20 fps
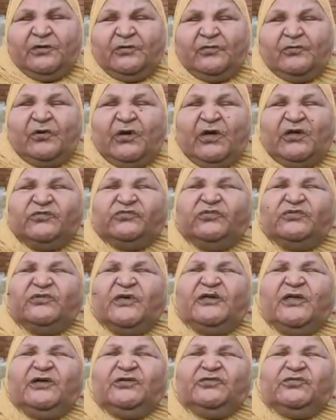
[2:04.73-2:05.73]
وخيشين
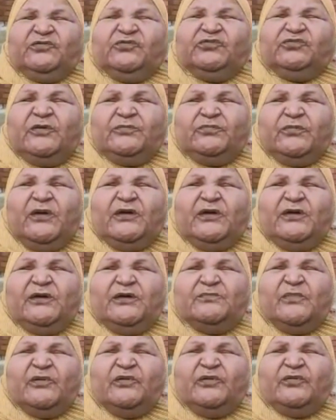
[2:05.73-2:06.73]
على عشتنا
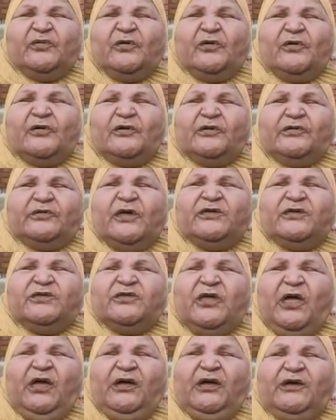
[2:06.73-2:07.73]
بقى من نار
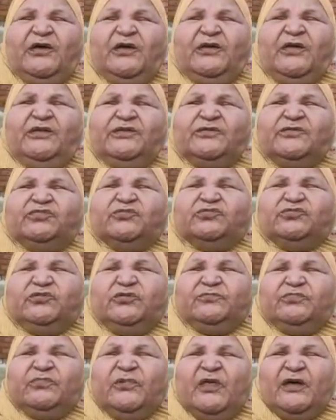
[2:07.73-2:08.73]
اي حاجة يعني
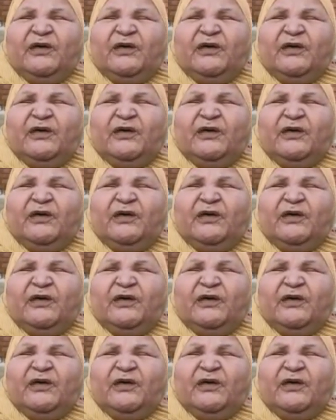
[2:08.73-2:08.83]
تتعبنا